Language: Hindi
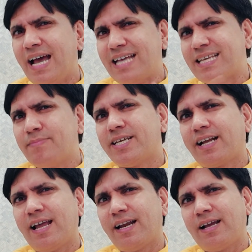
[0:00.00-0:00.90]
असम
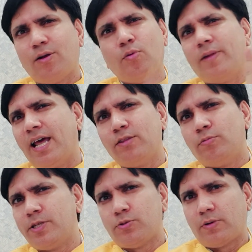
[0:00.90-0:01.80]
सरकार ने कानून बनाया दो
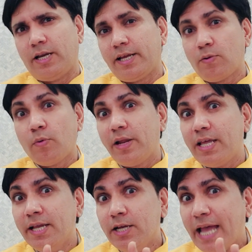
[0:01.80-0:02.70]
बच्चों का लेकिन
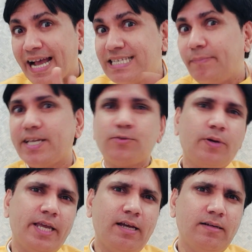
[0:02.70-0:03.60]
उन्होंने एग्जाम किसको किया